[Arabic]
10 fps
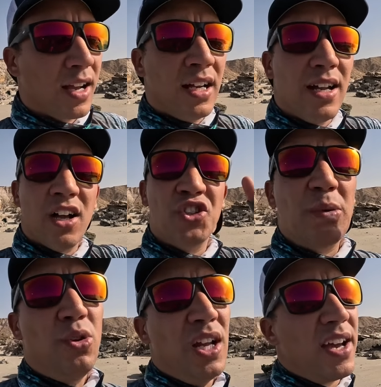قلنا
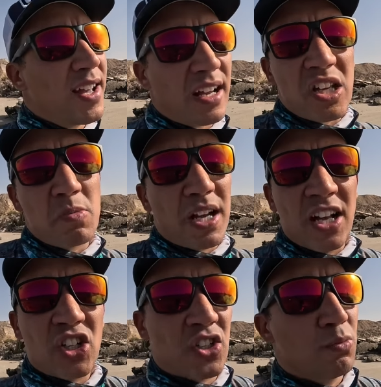غنجربوا على هنا كانت ما
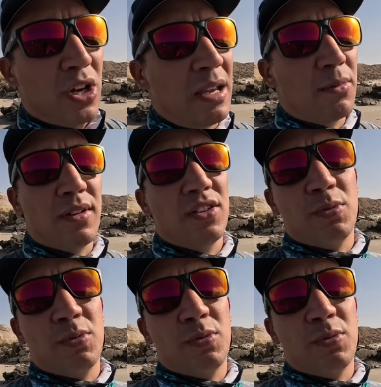كانتش المهم